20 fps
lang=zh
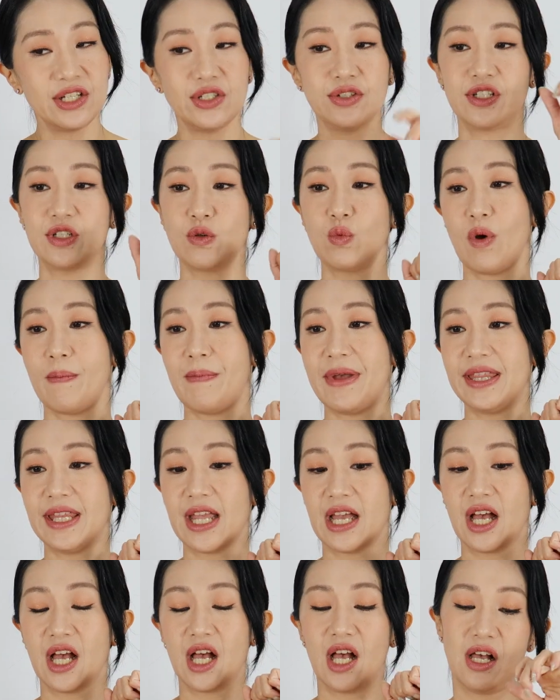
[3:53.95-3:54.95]
就是我们
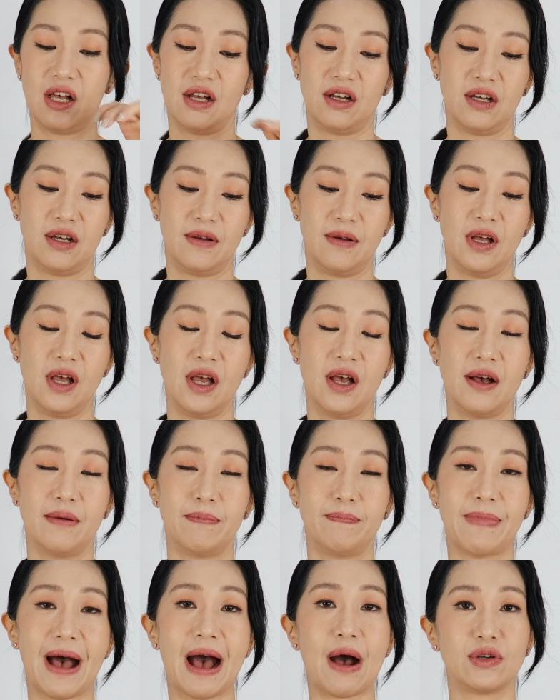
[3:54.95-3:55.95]
的呃
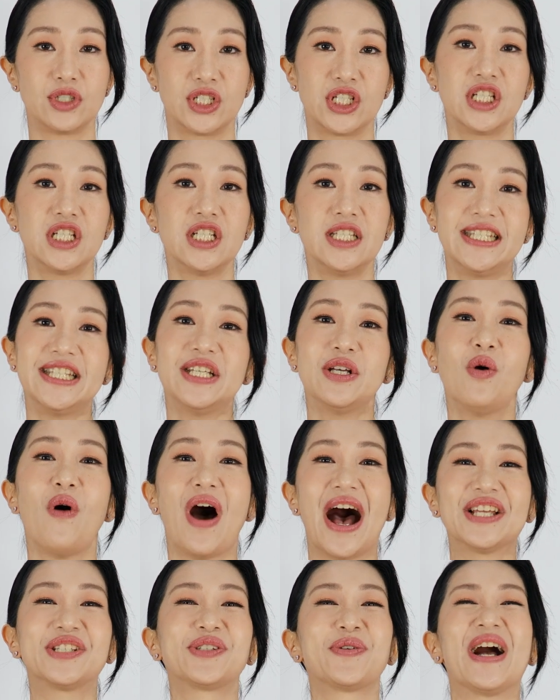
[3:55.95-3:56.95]
保湿精
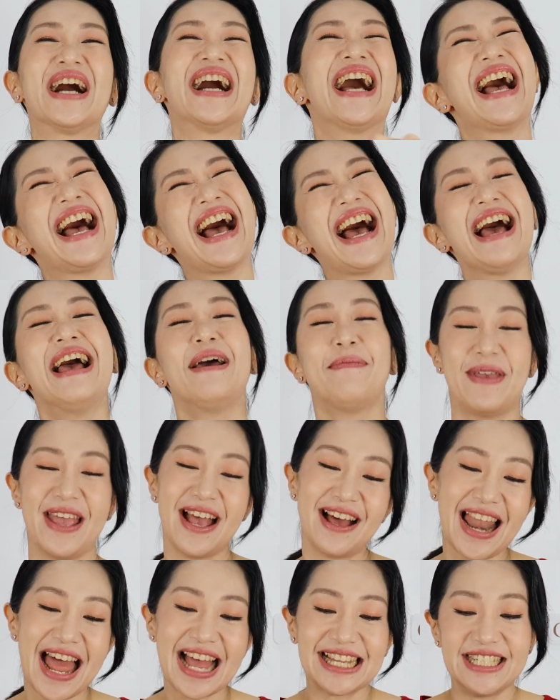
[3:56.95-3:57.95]
华霜啊，没
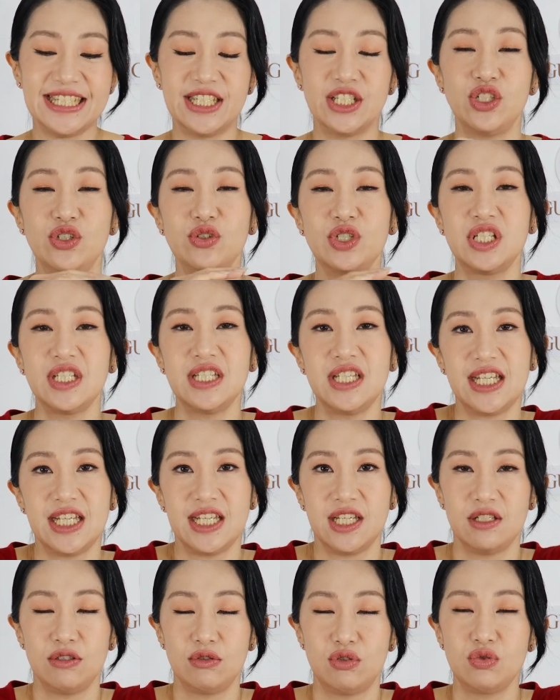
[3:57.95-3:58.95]
有啦，其实就是
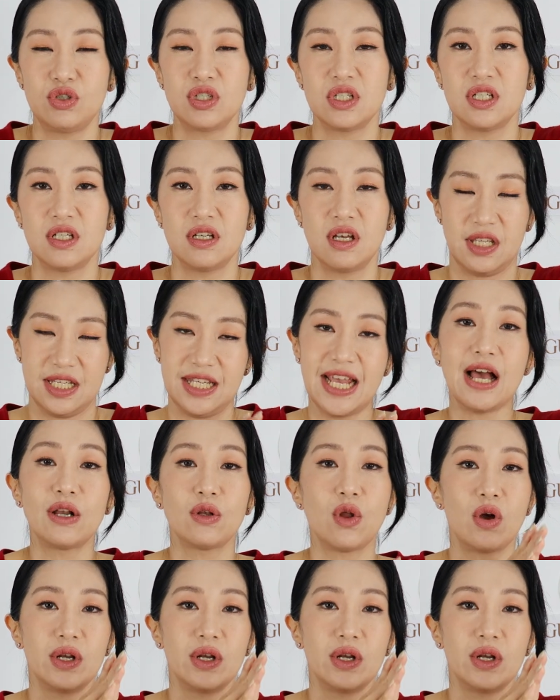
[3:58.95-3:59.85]
你就是一样